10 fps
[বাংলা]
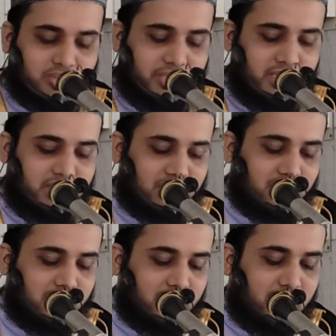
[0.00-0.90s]
তো এই
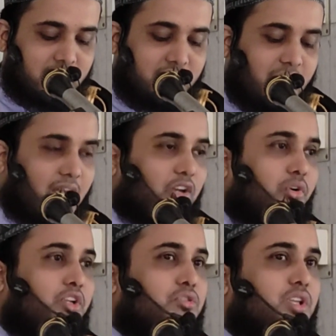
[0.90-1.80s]
এই খেয়াল
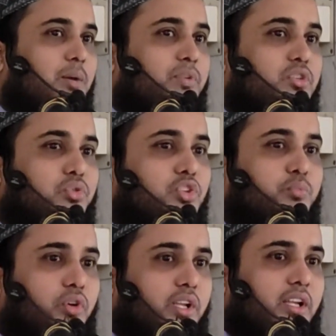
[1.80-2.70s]
করে যদি আপনি
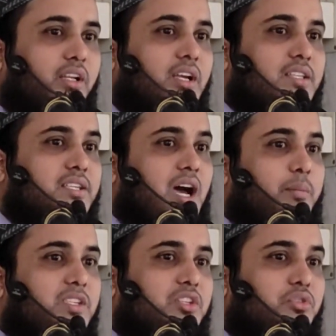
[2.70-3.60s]
দূরত পড়েন যে
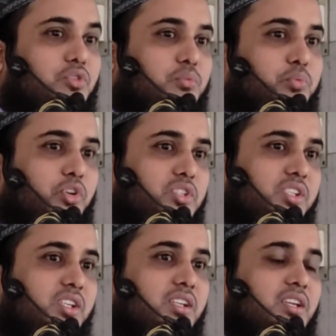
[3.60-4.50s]
আমি যে দূরত
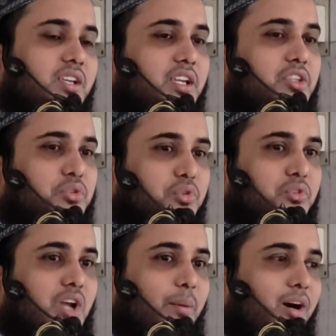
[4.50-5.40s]
পড়ছি এই
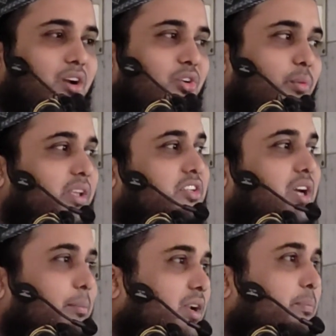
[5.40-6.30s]
দূরটা আমার নবীর
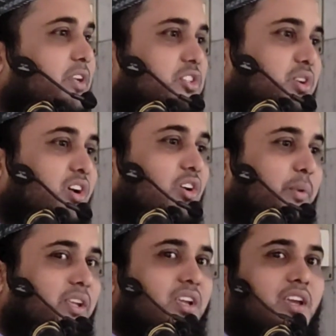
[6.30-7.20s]
সামনে পেশ করা
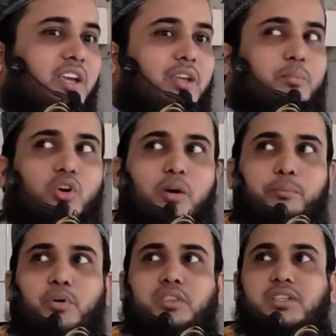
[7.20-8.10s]
হবে এই
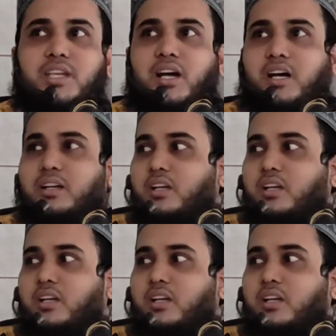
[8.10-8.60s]
মহব্বত নিয়া